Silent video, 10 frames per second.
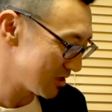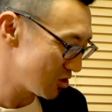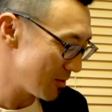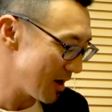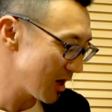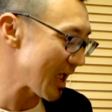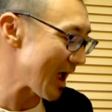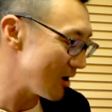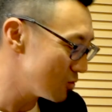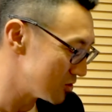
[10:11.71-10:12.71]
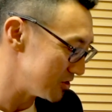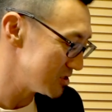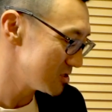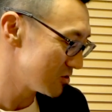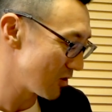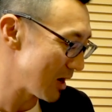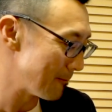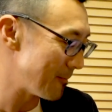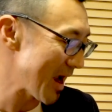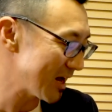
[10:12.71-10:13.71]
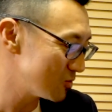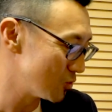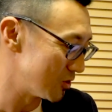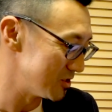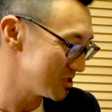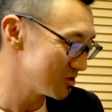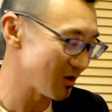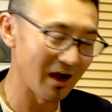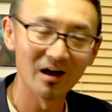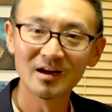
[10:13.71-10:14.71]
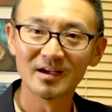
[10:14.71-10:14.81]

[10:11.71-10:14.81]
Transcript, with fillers: 例えば coward とか backwards とか、